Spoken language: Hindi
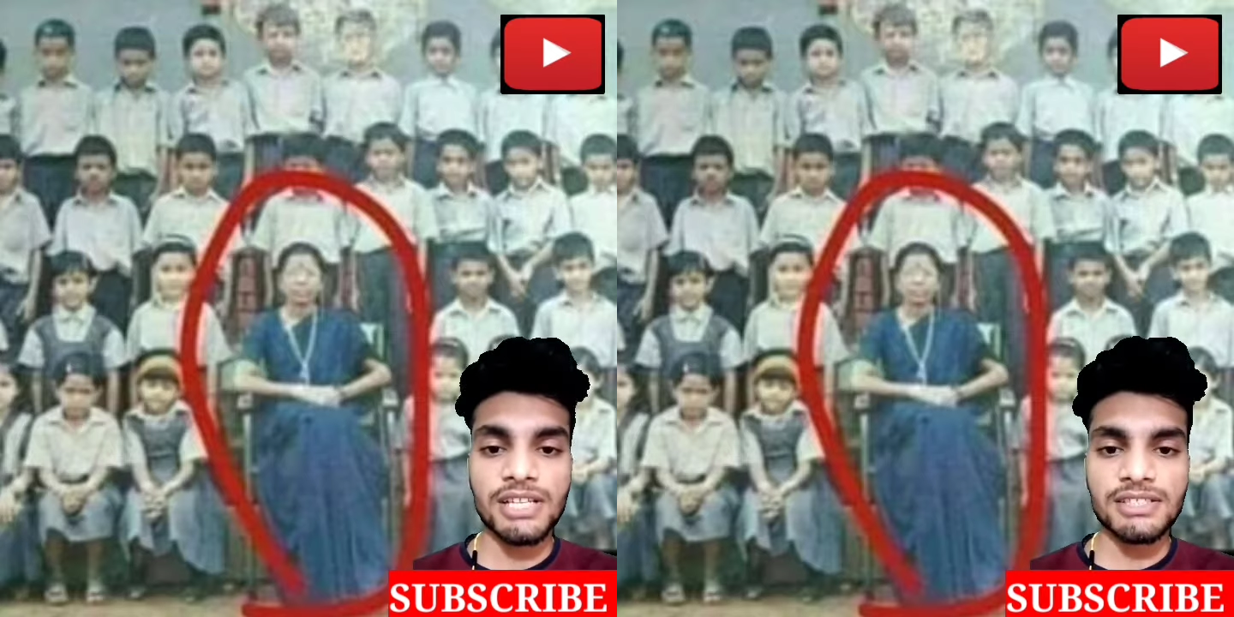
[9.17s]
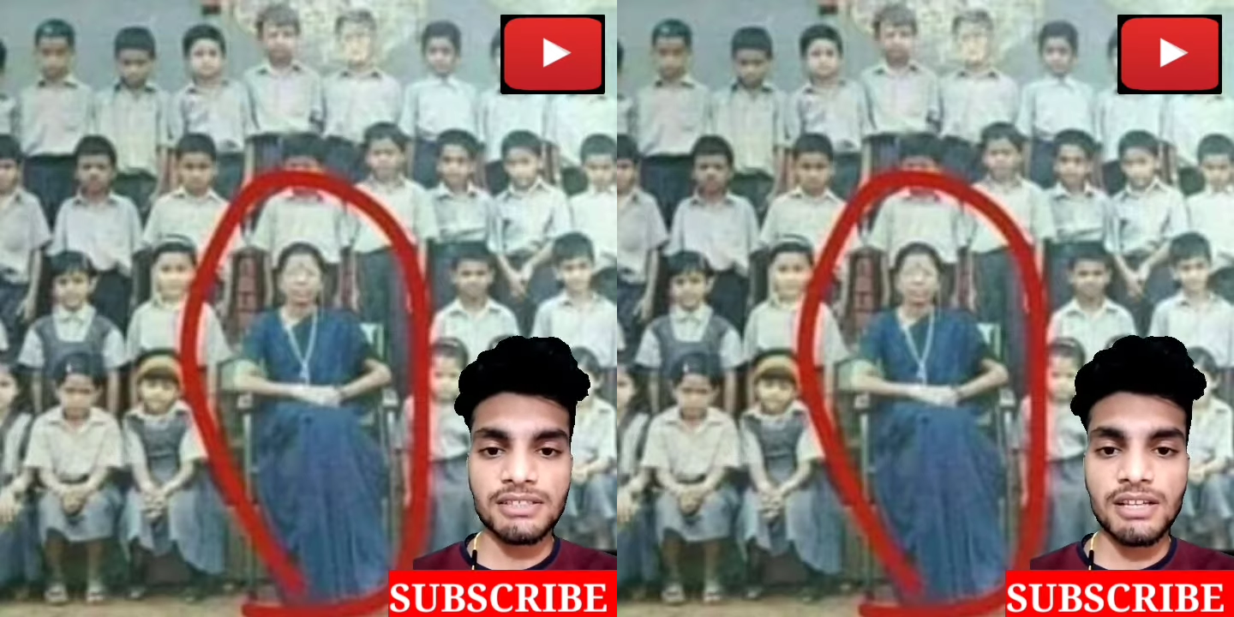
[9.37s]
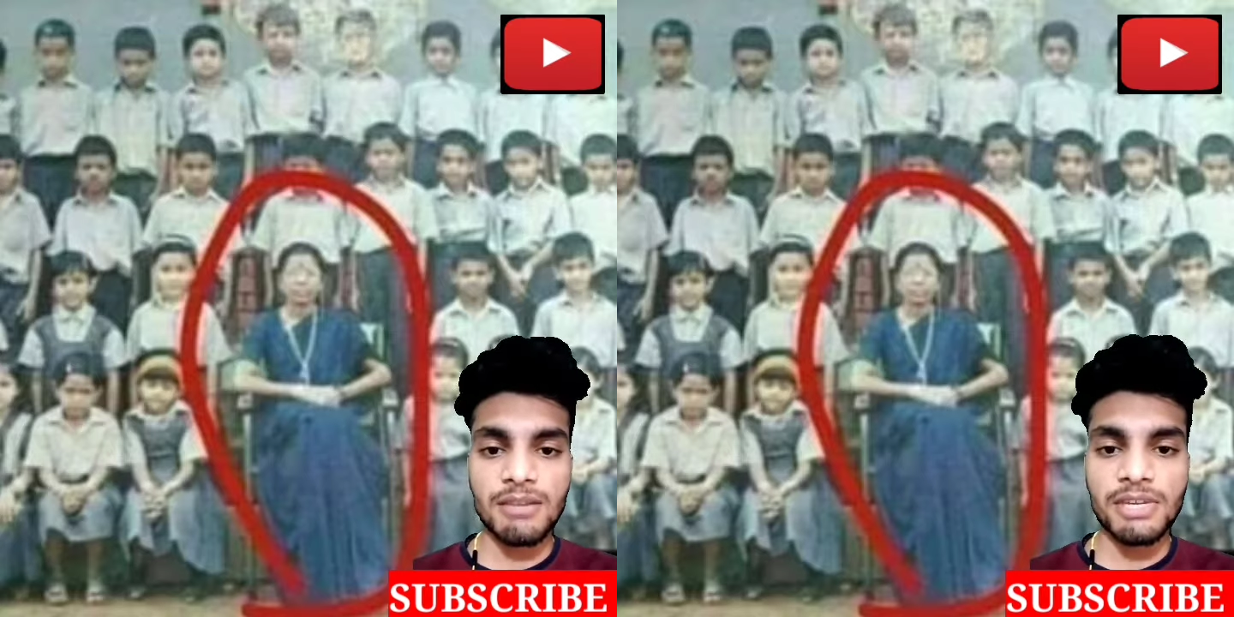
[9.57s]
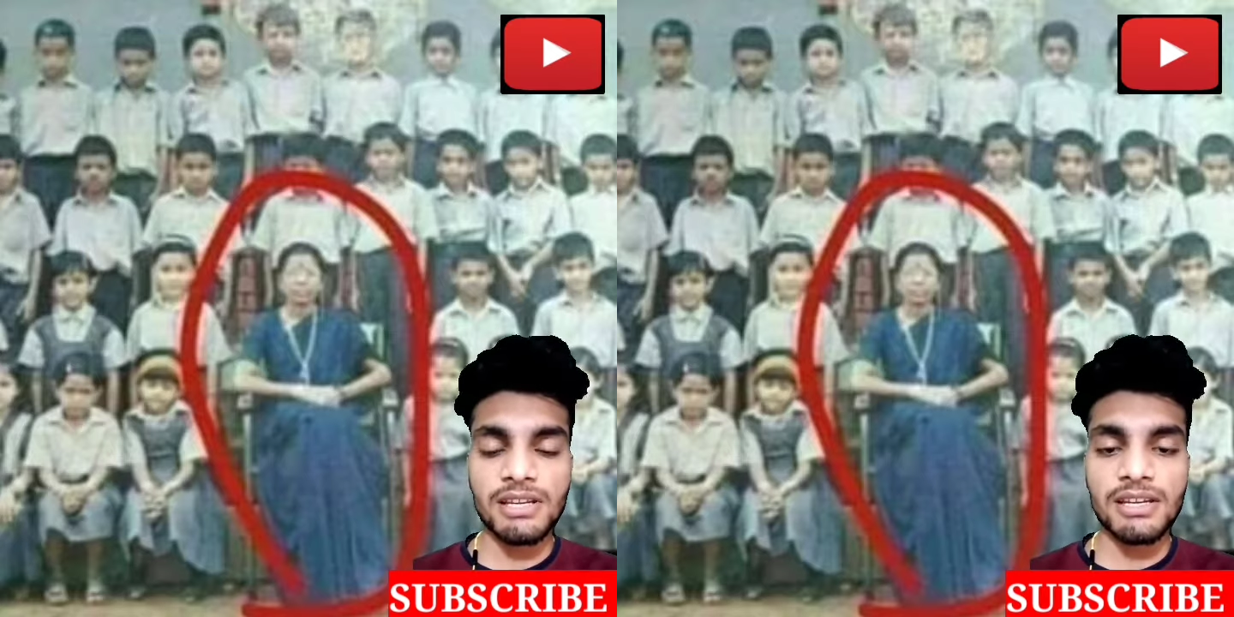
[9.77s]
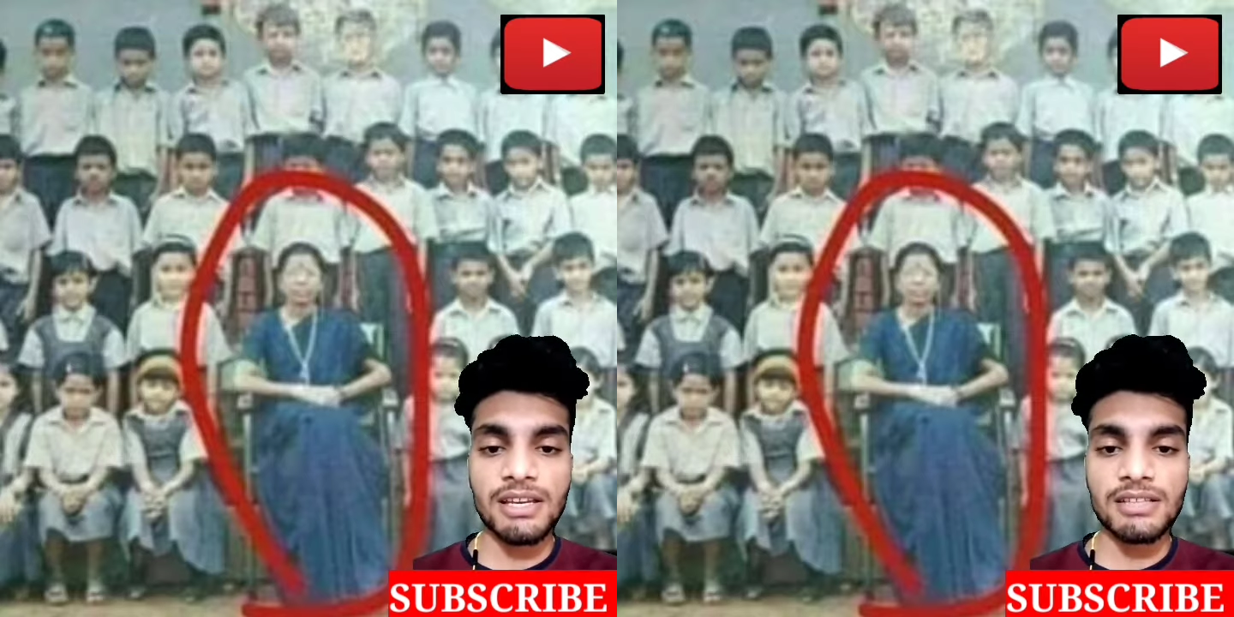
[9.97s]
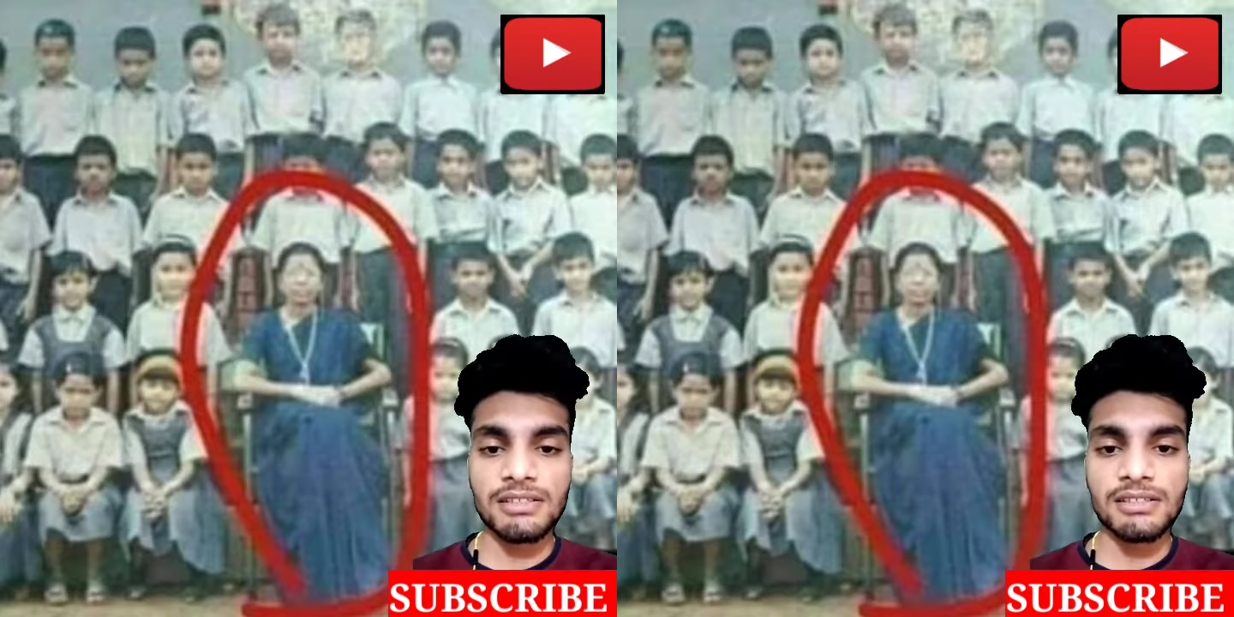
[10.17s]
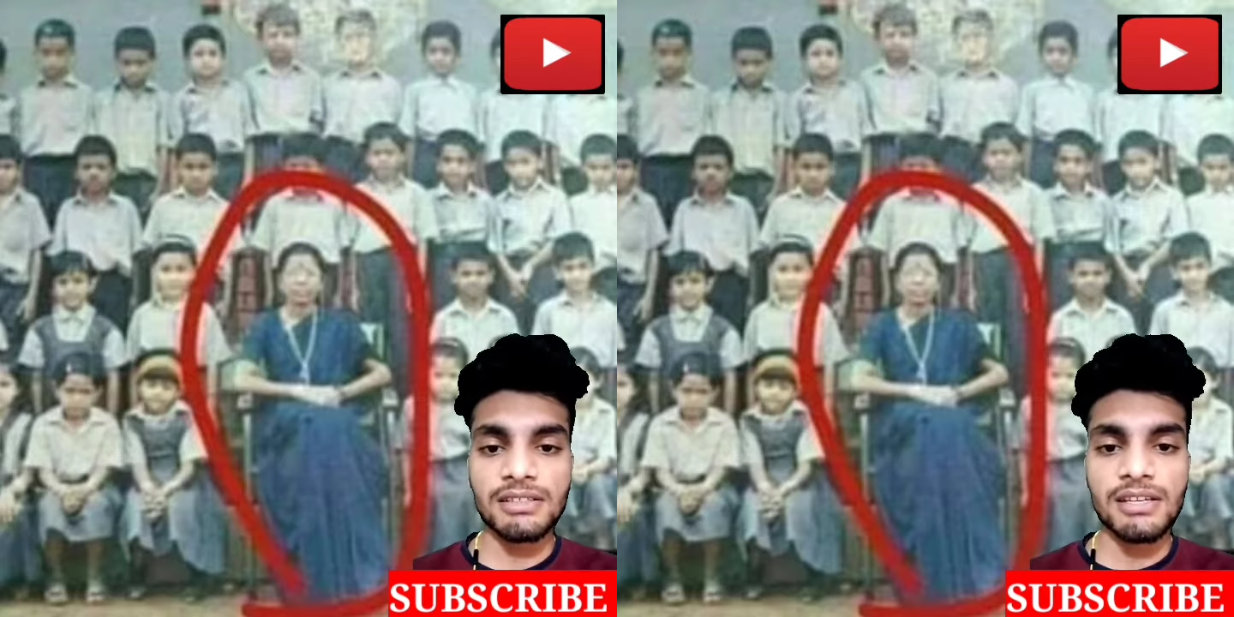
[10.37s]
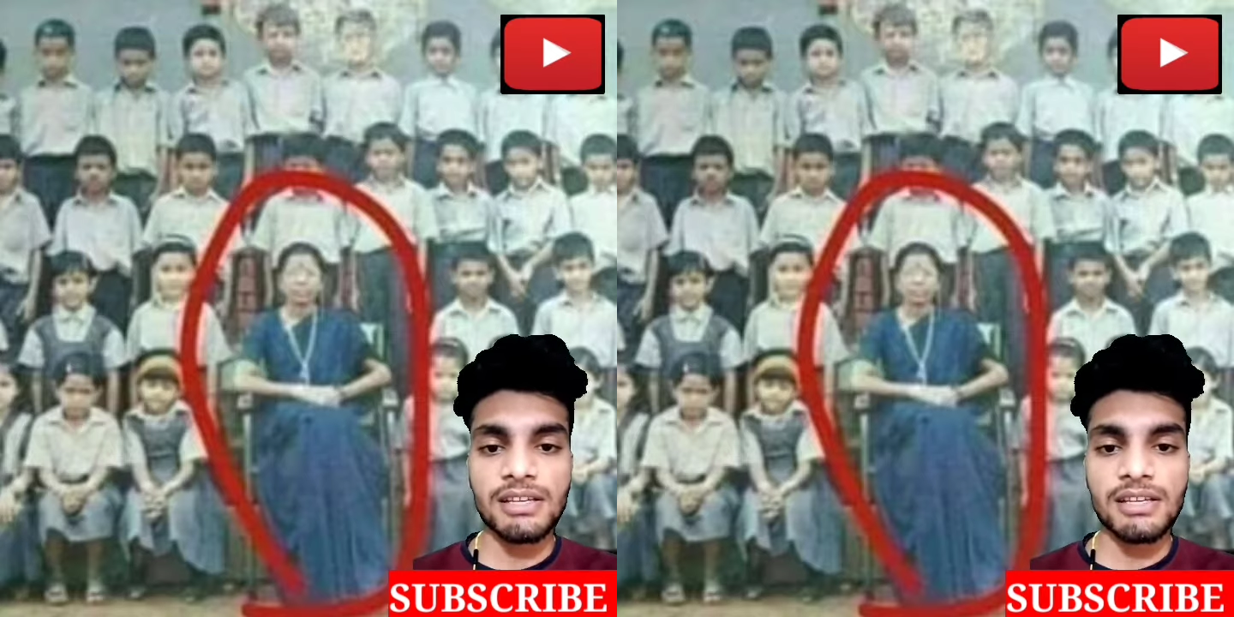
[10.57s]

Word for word: 2017 में एक दिन